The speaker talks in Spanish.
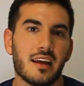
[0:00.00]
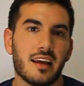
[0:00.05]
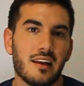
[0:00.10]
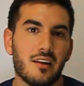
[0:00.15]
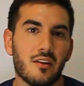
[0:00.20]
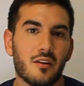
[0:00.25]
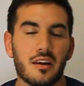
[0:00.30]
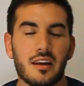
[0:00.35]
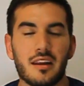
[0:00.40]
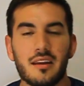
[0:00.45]

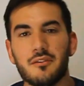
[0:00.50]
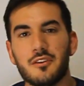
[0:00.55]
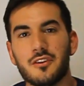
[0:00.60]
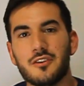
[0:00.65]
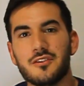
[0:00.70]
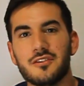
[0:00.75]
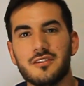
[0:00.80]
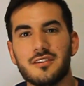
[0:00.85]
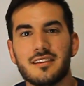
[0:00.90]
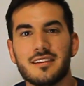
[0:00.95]
en los
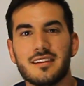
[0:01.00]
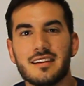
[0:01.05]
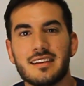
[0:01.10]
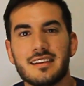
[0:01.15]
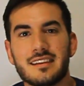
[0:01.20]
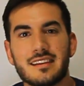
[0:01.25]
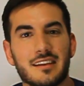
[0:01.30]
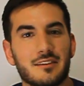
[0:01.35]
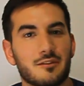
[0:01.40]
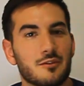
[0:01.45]
libros
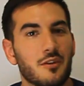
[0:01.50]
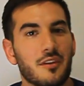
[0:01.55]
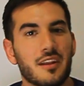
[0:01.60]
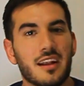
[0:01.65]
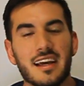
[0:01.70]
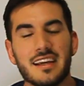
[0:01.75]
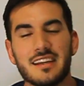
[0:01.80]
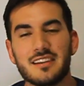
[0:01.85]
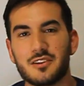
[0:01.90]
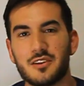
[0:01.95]
de
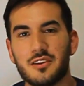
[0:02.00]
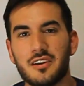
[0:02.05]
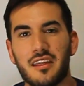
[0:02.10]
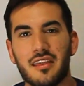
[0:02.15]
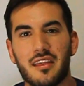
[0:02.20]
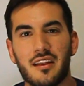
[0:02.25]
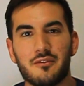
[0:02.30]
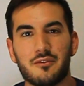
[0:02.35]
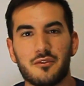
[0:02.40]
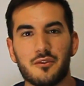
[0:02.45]
todas las
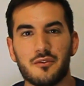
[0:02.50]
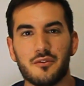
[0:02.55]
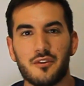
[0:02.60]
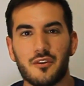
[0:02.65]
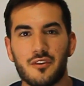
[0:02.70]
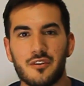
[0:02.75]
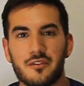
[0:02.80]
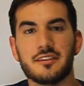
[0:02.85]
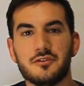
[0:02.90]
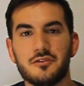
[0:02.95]
historias del
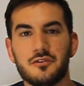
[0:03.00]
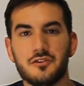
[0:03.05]
fútbol.